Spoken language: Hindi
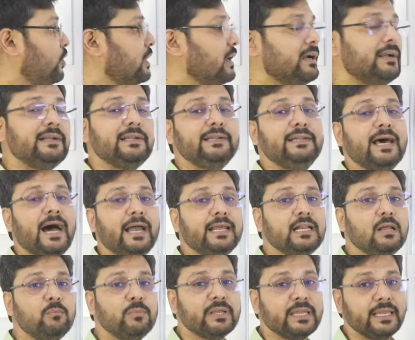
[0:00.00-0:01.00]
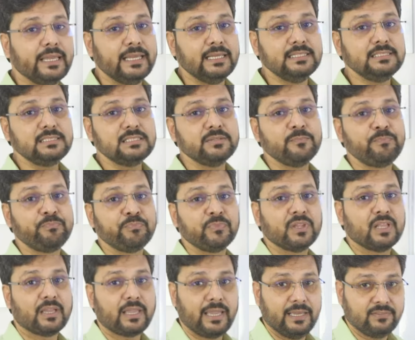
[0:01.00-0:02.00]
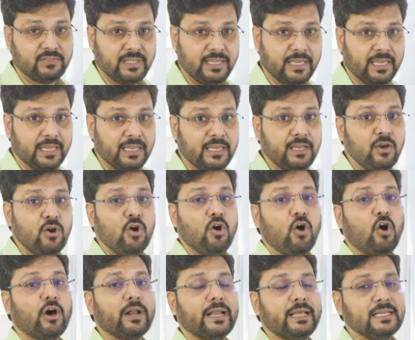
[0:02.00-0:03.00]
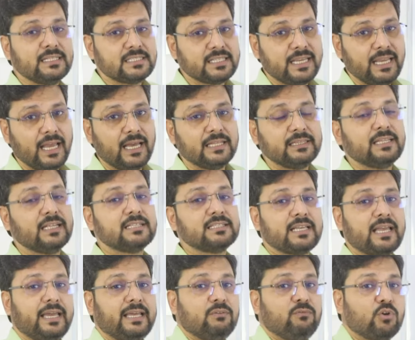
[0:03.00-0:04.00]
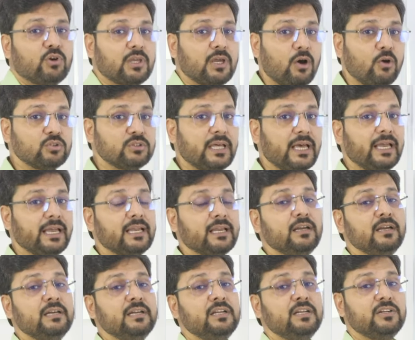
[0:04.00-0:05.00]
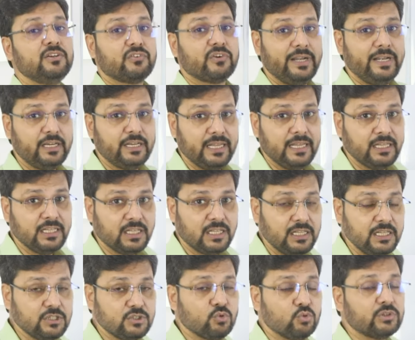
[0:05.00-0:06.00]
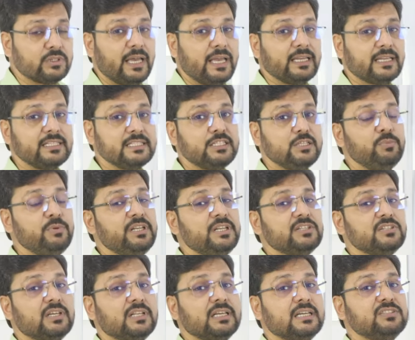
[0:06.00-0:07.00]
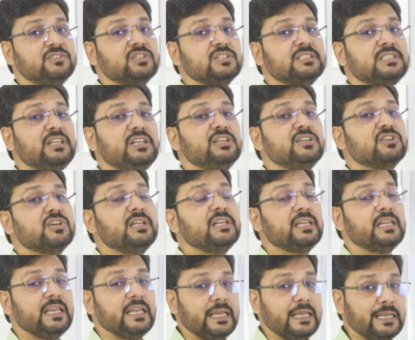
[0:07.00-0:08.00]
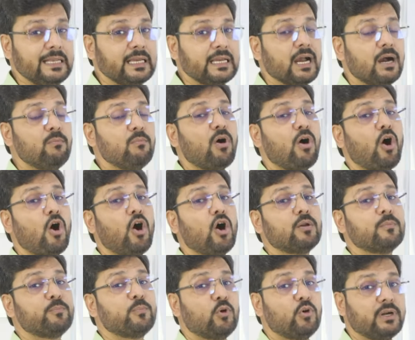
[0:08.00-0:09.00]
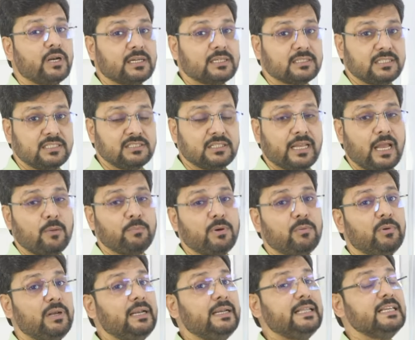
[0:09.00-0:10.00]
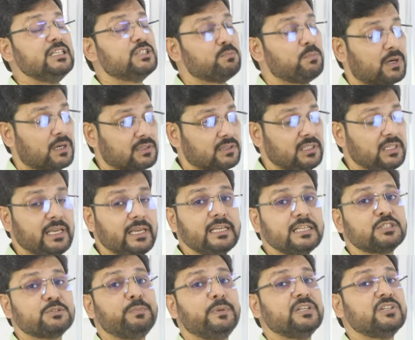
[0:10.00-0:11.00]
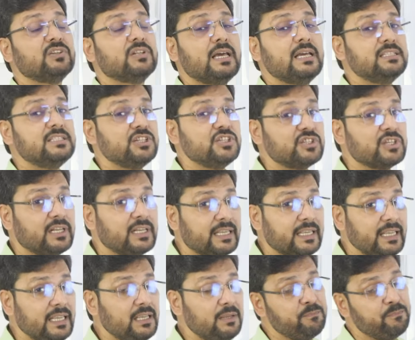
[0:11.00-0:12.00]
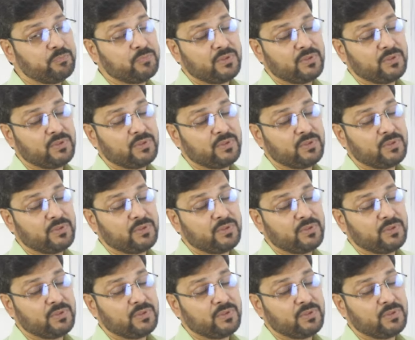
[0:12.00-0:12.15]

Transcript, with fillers: लोग डायनामिक गेंस कहते हैं और इसके अंदर जाहिर वो क्या होता है ट्रेड इंक्रीज होता है किसी भी नेशन का जिससे नेशन की इनकम और प्रोडक्ट कैपेबिलिटीज बढ़ती है स्पेशलाइजेशन की